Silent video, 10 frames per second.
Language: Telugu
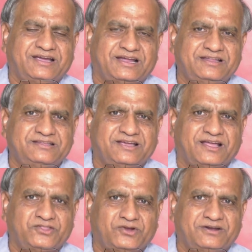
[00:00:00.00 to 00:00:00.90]
కలిసి
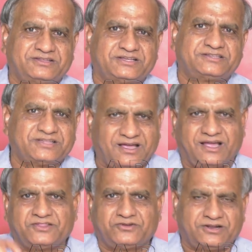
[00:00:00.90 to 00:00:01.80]
ఆందోళన చేస్తే
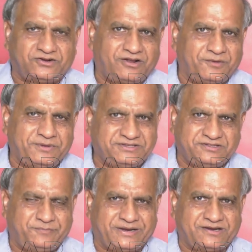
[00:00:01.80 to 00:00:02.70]
ఆందోళనలో
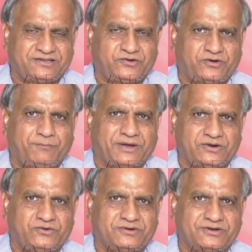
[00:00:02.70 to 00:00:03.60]
అభిజిత్ బెనర్జీ కూడా
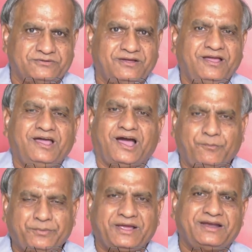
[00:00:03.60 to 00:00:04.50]
పాల్గొన్నారు
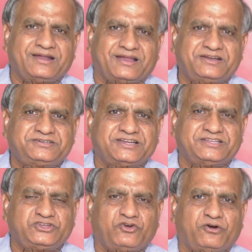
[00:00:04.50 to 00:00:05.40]
అప్పుడు ఆయన అరెస్ట్
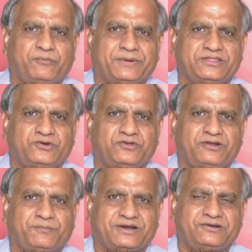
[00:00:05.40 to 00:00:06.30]
చేసి పది
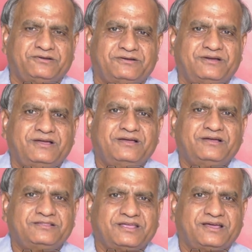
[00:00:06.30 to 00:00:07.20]
రోజుల పాటు
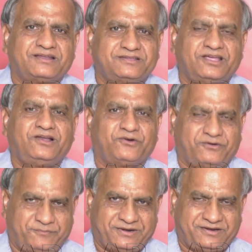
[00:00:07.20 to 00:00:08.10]
తిహార్ జైల్లో
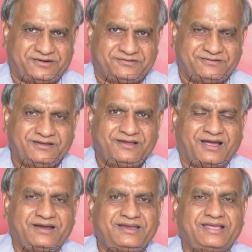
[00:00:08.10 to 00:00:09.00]
కూడా పెట్టారు
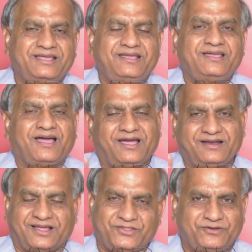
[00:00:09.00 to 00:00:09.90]
అంటే
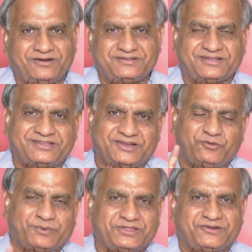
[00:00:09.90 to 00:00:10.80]
ఆయన ఆందోళన చేశారు
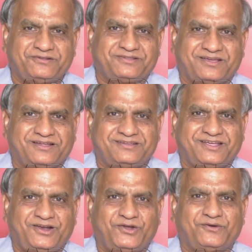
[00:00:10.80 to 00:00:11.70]
పది రోజులు తిహార్
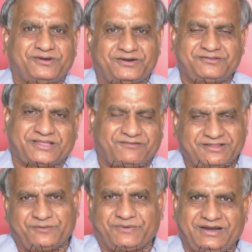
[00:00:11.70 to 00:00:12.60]
జైల్లో ఉన్నారు
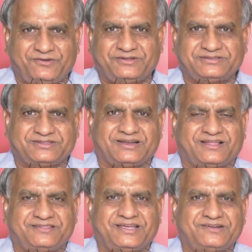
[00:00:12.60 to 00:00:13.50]
తర్వాత మళ్ళీ వచ్చి తన
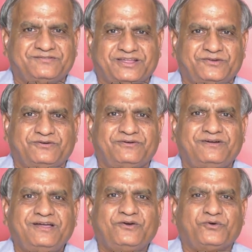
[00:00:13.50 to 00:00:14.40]
అధ్యయనం తను
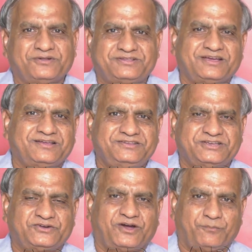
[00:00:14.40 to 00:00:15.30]

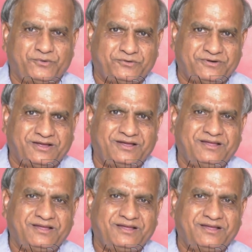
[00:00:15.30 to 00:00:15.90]
కొనసాగించారు అప్పుడు కూడా